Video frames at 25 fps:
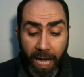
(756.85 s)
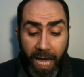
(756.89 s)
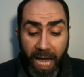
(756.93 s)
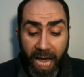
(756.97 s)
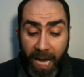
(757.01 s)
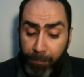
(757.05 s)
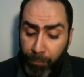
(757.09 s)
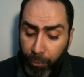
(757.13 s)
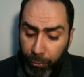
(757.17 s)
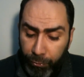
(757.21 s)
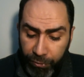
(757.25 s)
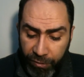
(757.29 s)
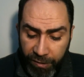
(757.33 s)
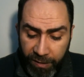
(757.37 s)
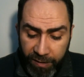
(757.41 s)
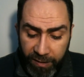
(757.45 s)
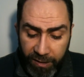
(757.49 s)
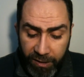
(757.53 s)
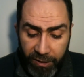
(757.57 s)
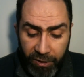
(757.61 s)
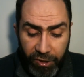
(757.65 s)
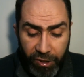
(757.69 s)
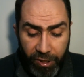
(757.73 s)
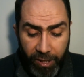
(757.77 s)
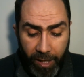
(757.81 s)
Hem o
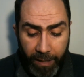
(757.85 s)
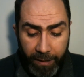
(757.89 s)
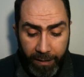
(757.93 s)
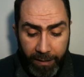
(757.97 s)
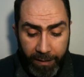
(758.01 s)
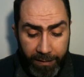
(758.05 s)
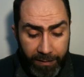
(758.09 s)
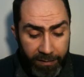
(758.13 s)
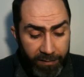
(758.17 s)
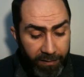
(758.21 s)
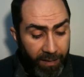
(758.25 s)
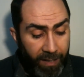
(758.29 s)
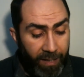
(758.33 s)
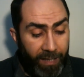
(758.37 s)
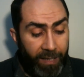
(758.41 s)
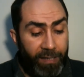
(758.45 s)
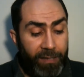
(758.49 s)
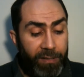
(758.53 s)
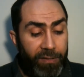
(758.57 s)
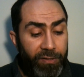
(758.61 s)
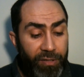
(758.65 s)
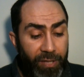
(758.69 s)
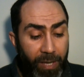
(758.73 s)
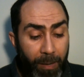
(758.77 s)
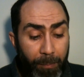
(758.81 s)
dinsiz şakirt
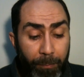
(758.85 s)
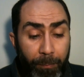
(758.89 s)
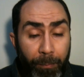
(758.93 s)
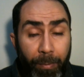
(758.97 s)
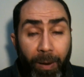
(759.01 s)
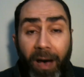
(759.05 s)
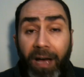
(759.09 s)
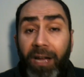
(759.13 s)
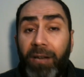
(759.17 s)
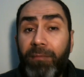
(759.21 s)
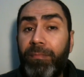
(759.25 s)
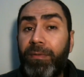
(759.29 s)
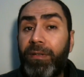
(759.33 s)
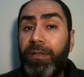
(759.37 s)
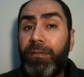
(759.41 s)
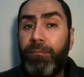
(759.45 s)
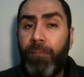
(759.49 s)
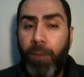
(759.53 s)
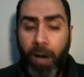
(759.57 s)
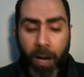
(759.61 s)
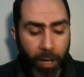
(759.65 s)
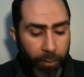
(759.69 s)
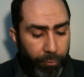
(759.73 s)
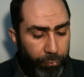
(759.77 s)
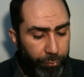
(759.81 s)
cebbar bir
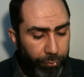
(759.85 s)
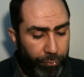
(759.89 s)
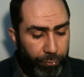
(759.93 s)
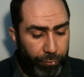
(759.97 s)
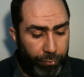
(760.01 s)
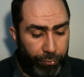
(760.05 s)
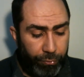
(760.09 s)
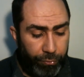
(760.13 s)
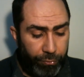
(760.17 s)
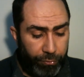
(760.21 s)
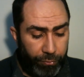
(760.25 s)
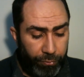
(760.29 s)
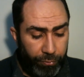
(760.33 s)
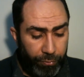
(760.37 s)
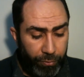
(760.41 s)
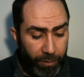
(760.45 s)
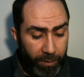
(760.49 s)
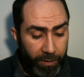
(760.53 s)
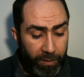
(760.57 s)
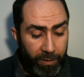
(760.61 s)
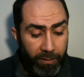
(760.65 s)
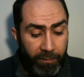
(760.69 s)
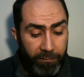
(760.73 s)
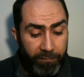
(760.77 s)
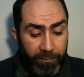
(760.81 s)
mağrurdur.
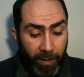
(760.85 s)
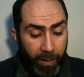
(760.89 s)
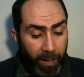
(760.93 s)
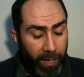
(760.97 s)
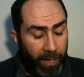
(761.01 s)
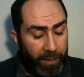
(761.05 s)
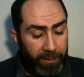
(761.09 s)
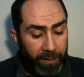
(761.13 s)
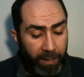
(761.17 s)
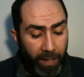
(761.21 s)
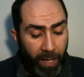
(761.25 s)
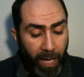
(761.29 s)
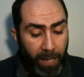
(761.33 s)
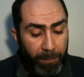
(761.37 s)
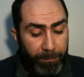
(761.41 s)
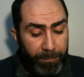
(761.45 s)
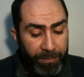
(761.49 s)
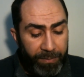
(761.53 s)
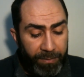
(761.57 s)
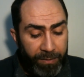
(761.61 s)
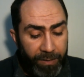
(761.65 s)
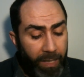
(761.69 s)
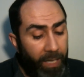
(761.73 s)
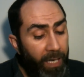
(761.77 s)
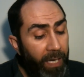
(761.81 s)
Fakat
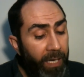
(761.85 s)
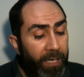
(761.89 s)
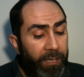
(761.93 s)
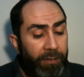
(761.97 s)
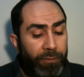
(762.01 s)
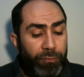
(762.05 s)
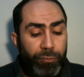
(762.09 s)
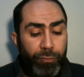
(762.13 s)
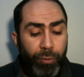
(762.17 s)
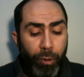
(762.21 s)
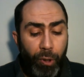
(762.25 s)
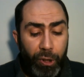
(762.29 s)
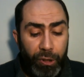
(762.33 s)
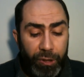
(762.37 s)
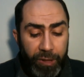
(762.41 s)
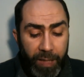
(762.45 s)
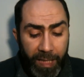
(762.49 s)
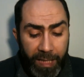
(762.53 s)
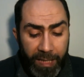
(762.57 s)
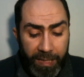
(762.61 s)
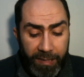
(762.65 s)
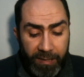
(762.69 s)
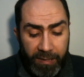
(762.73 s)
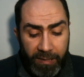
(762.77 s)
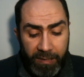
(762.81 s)
kalbinde
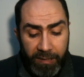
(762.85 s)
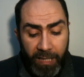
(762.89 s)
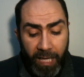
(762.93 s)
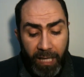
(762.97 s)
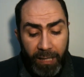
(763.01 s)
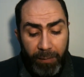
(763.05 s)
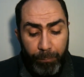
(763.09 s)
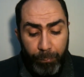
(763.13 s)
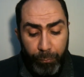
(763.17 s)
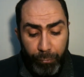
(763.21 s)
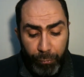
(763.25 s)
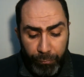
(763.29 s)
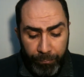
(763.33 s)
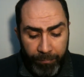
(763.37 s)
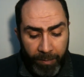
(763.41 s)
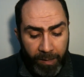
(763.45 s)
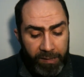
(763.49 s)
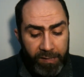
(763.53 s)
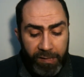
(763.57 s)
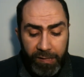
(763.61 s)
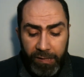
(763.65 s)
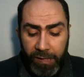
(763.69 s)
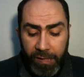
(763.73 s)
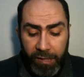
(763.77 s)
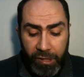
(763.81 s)
nokta istinat
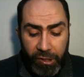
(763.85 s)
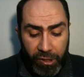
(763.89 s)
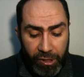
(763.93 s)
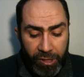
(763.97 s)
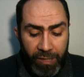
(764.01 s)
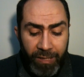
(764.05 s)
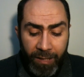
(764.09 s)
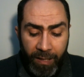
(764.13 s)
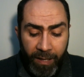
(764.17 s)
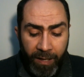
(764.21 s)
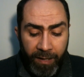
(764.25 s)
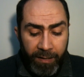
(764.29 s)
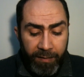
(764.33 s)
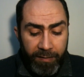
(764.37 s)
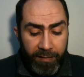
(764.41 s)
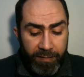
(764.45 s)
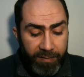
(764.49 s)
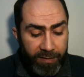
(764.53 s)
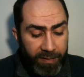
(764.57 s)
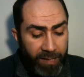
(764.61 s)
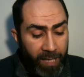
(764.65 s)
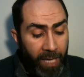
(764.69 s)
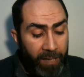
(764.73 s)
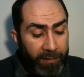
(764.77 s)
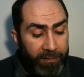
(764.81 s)
bulmadığı için
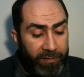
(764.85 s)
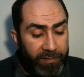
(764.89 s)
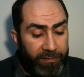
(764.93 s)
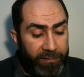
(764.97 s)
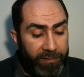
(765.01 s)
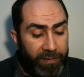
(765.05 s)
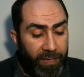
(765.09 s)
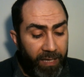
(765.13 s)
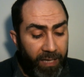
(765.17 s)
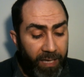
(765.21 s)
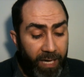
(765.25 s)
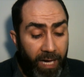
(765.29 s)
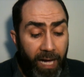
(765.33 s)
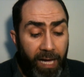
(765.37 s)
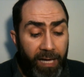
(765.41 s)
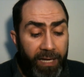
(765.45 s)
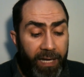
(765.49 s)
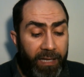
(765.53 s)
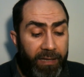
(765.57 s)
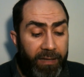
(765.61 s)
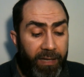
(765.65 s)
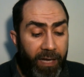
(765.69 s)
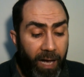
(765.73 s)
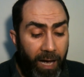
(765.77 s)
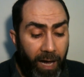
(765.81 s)
zatında
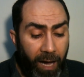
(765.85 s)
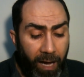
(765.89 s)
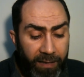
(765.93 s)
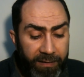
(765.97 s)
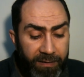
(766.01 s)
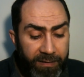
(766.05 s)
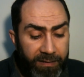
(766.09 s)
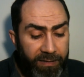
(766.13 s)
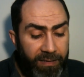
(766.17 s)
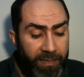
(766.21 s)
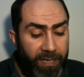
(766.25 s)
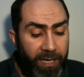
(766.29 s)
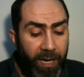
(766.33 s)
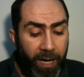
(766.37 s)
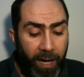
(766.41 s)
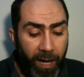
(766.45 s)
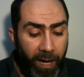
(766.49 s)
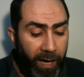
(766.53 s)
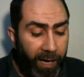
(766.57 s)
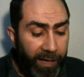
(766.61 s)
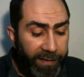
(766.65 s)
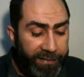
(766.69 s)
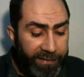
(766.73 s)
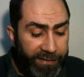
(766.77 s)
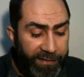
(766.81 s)
gayet acz ile
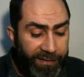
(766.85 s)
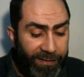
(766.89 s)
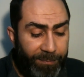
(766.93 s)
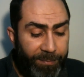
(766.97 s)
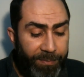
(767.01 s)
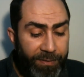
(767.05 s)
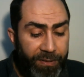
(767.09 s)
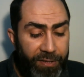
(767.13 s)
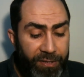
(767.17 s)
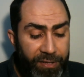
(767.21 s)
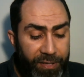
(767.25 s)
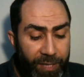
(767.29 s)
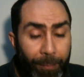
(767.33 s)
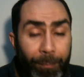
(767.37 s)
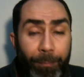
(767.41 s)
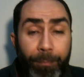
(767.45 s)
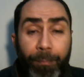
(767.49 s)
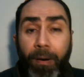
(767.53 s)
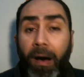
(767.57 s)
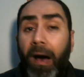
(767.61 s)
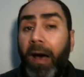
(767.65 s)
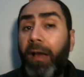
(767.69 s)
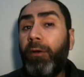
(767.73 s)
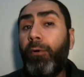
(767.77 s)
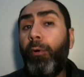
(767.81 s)
aciz bir
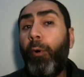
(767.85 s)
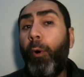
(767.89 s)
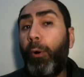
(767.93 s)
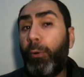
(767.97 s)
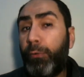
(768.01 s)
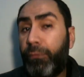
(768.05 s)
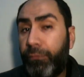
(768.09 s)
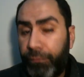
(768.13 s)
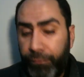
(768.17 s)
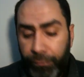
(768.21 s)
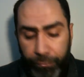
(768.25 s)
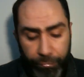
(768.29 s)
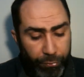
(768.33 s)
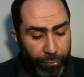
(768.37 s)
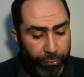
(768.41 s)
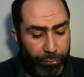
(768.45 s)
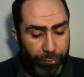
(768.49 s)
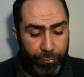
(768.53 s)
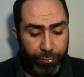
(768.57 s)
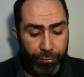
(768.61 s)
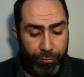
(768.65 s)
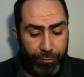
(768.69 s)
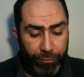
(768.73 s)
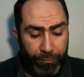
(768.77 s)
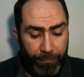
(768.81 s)
cebbarı
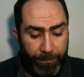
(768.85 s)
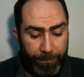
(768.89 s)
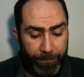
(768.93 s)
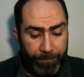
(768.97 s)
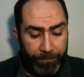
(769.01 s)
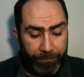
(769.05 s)
hotfuruştur.